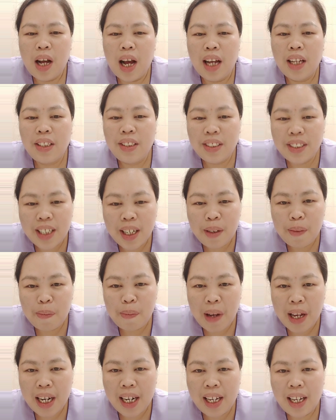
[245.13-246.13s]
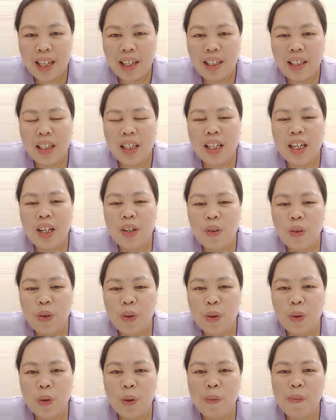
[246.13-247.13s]
Andyan pa rin,
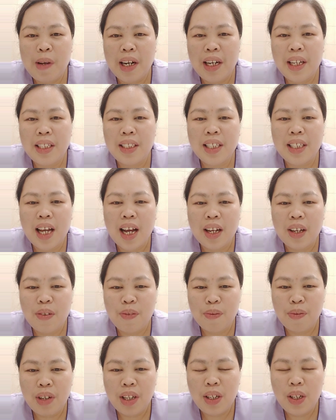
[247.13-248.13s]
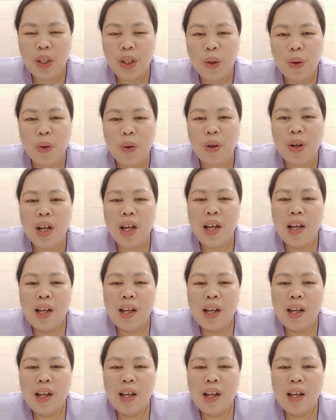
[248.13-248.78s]
nanonood pa rin sa aking video,